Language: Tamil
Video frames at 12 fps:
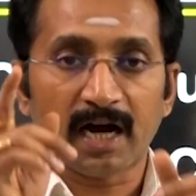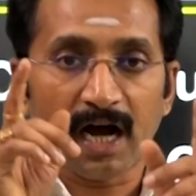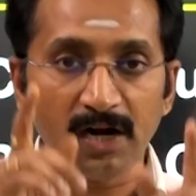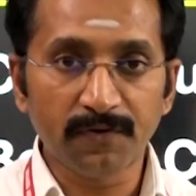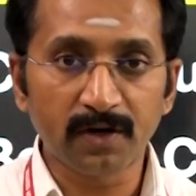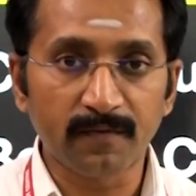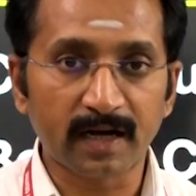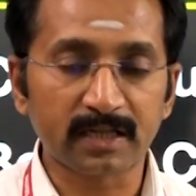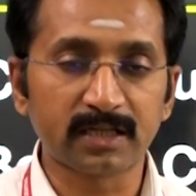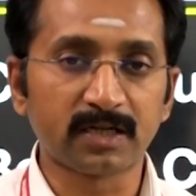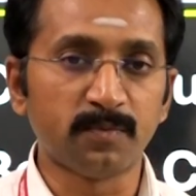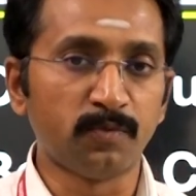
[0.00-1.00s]
கால்ஃபர்
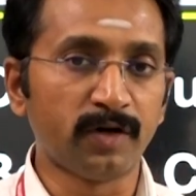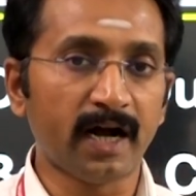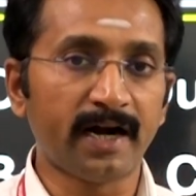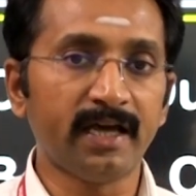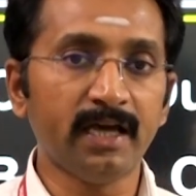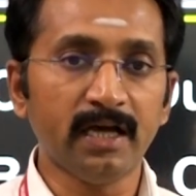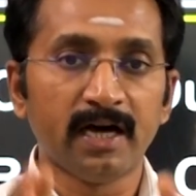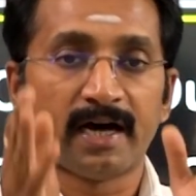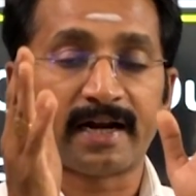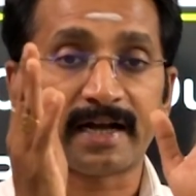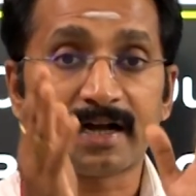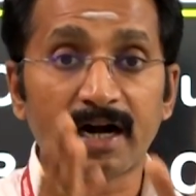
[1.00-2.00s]
வரதுக்கு முன்னாடி
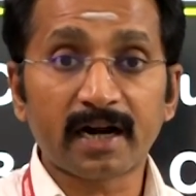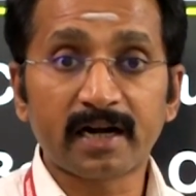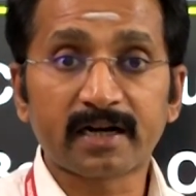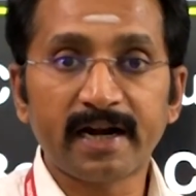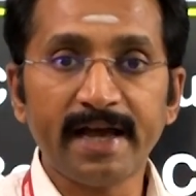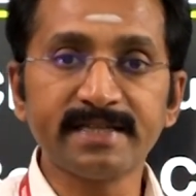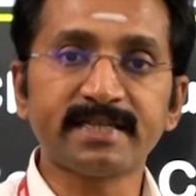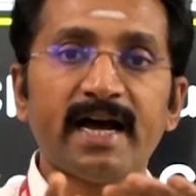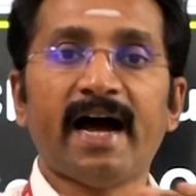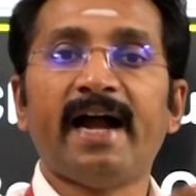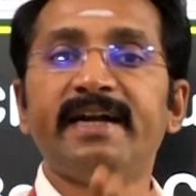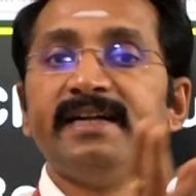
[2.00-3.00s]
ரெக்கார்டர் கிளாஸ்
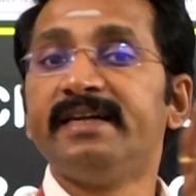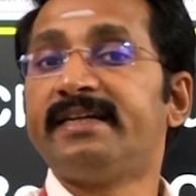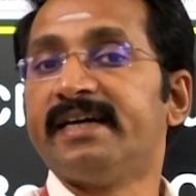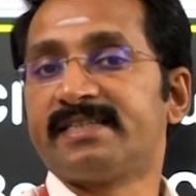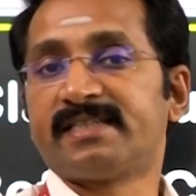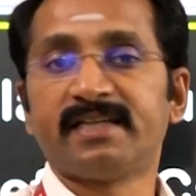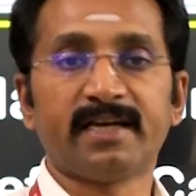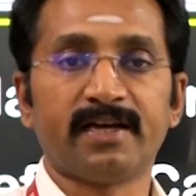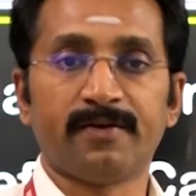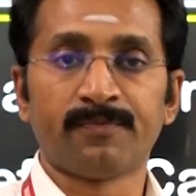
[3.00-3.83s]
அண்டு டெஸ்ட்டு